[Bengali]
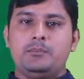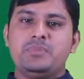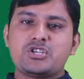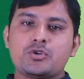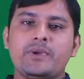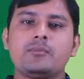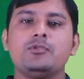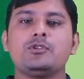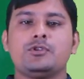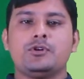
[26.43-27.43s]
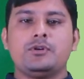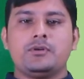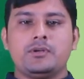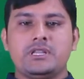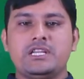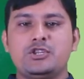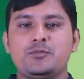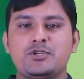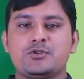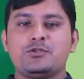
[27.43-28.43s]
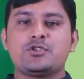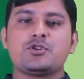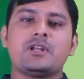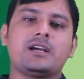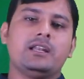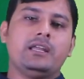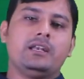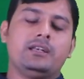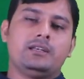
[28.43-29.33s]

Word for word: বিশ্বব্যাংক মূলত দ্বিতীয় বিশ্বযুদ্ধ চলাকালীন